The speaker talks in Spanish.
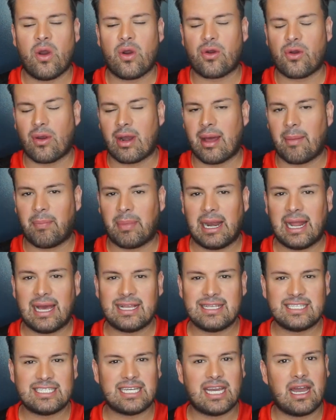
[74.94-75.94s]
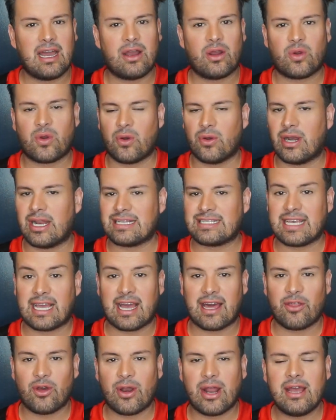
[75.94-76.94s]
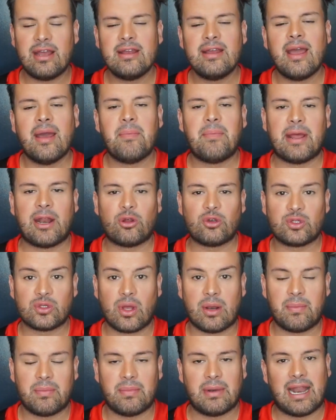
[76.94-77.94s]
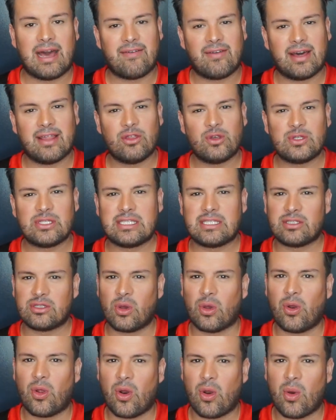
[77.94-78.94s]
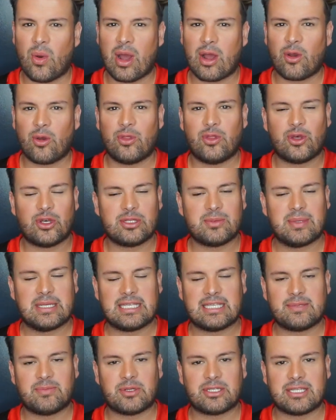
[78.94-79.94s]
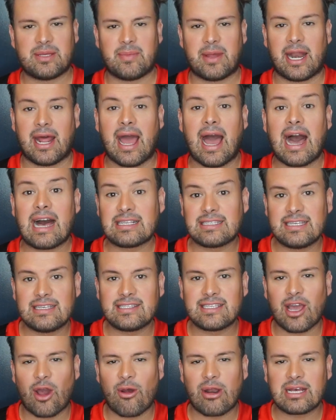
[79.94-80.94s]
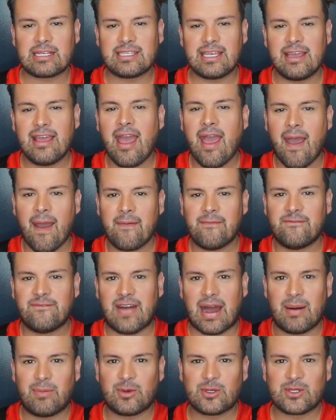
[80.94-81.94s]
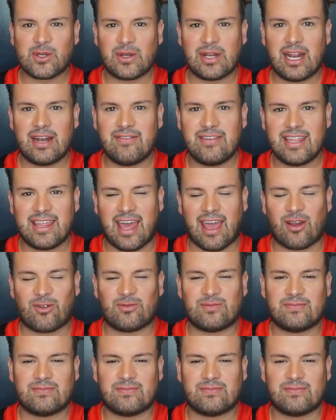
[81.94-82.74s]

o con la plancha o con la secadora, pero usual, lavado solo lo hago dos veces por semana. Así es que ahora sí, vamos con el video.